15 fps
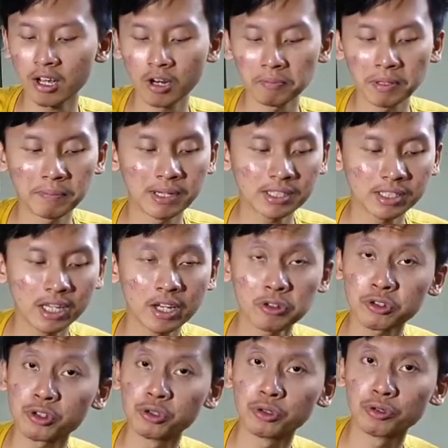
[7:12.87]
ya kalau pibasnya
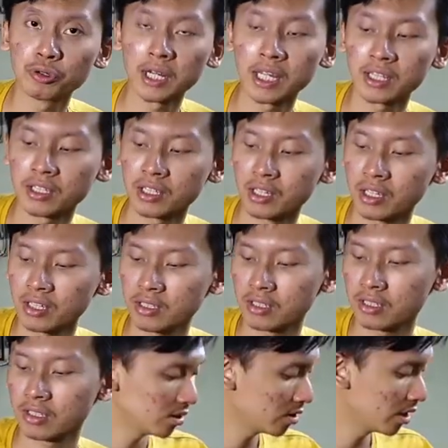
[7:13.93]
harus nunggu lagi ya
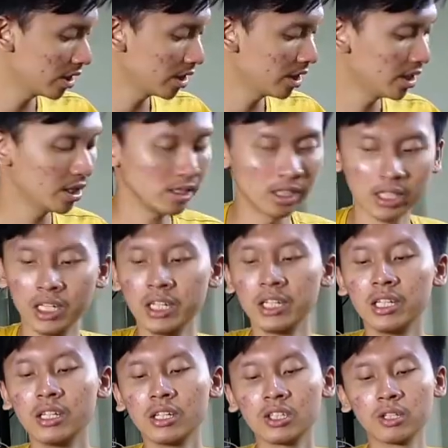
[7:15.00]
oke jadi
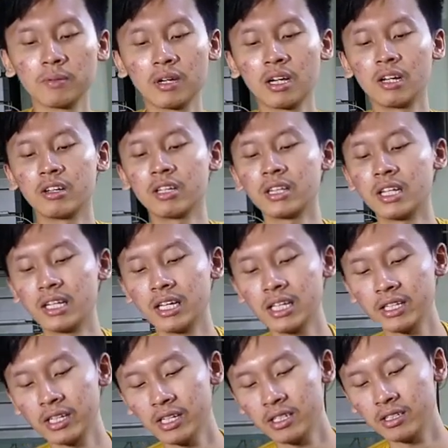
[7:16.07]
ini coba kalau kita
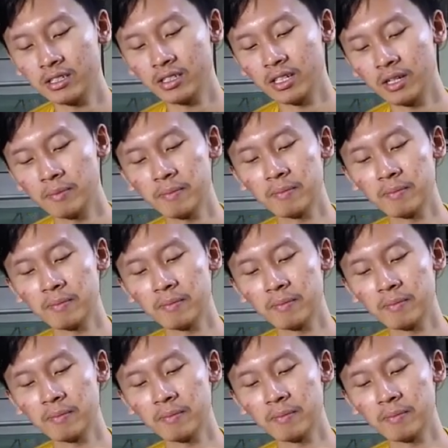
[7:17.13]
lihat ya ini